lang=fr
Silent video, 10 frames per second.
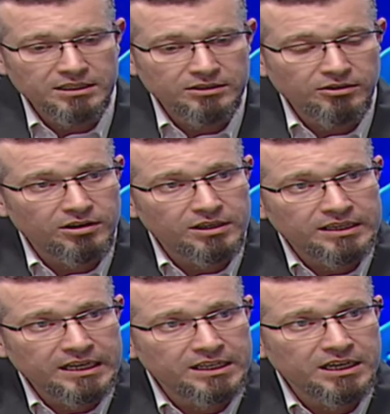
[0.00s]
Donc,
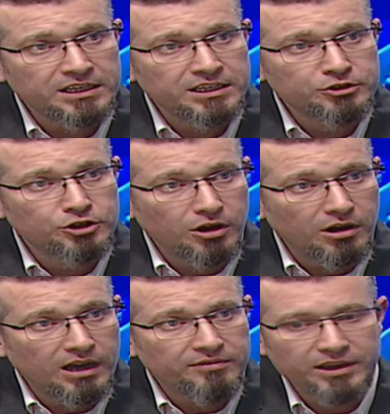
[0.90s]
quelqu'un qui
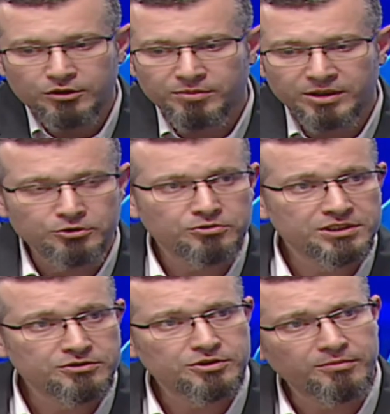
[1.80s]
dort avec une
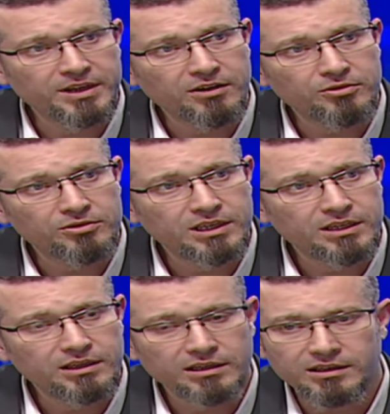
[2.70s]
pathologie du sommeil à
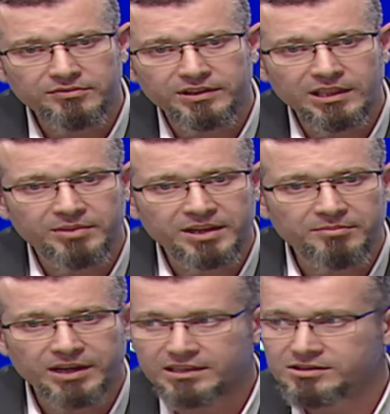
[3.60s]
côté, quelqu'un qui fait de l'apnée
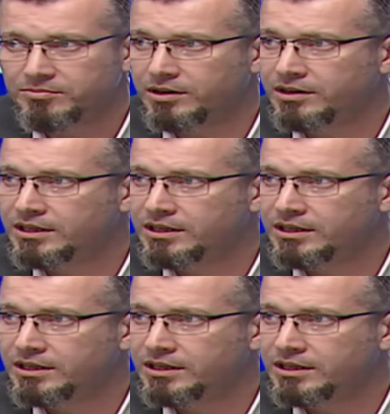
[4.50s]
par exemple,